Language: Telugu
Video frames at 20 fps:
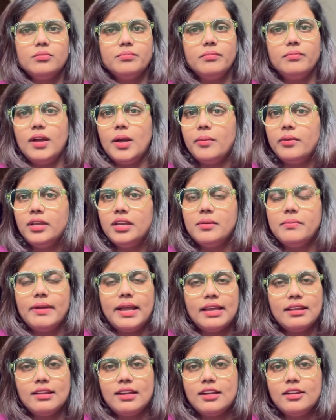మామూలుగా
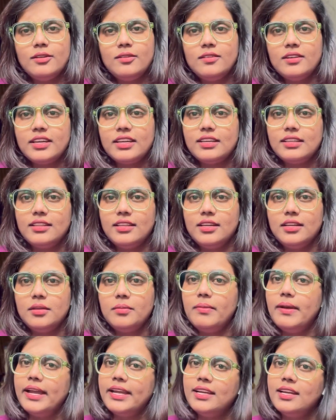బ్యాంక్ కార్డు ఉంటాయి కదా
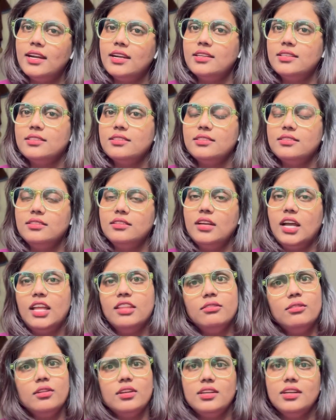బ్యాంక్ కార్డ్స్
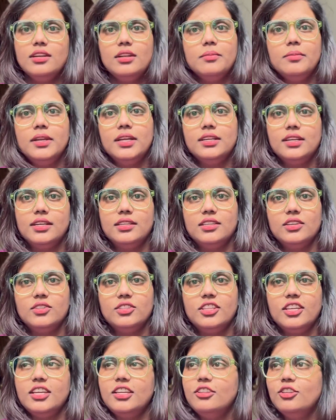అందులోనే డబ్బులే కట్
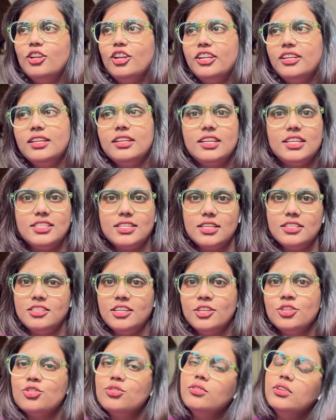అవుతాయి అయినా రీఛార్జ్
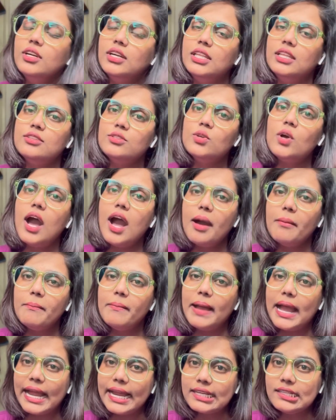చేయించుకుంటారు సో ఆ
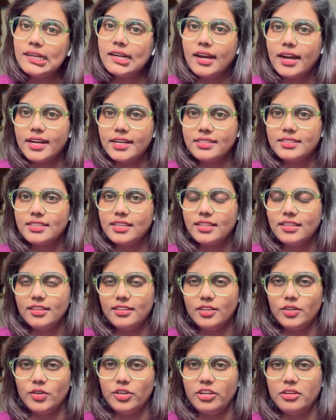బ్యాంక్ కార్డ్స్
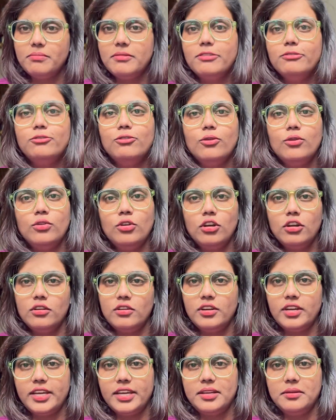ఏదైతే ఉంటాయో మన ఫోన్లో
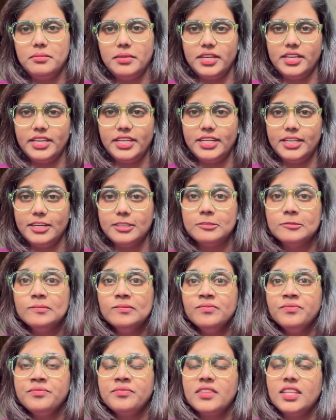ఉంటాయి అనమాట ఇక్కడ
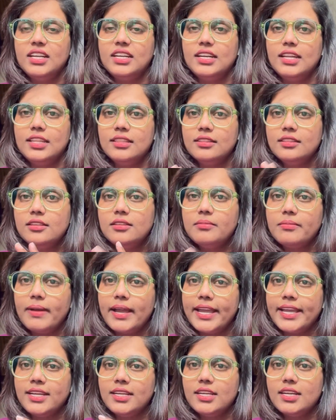ఇక్కడ అంతా
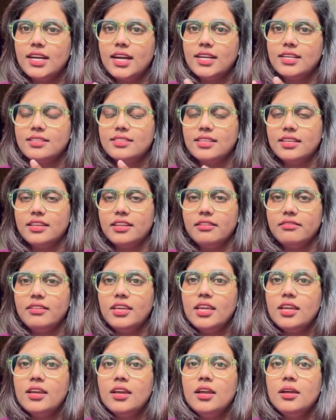బ్యాంక్ కార్డ్స్ అనేవి
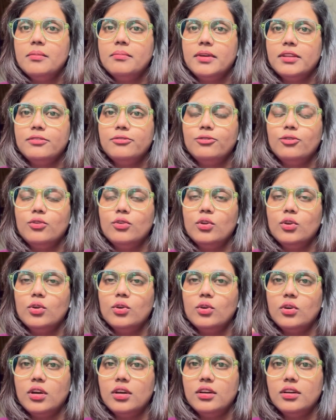మన ఫోన్లో
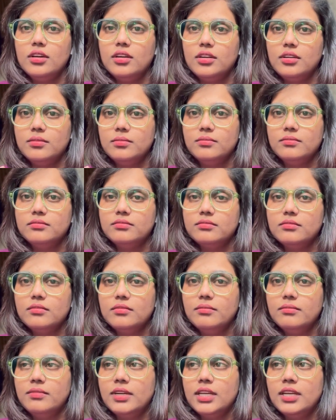
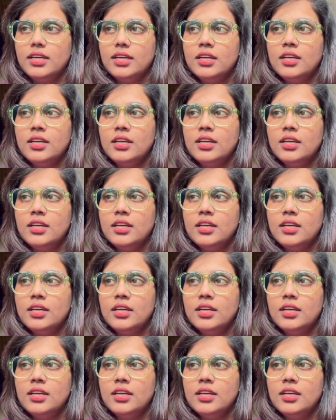మన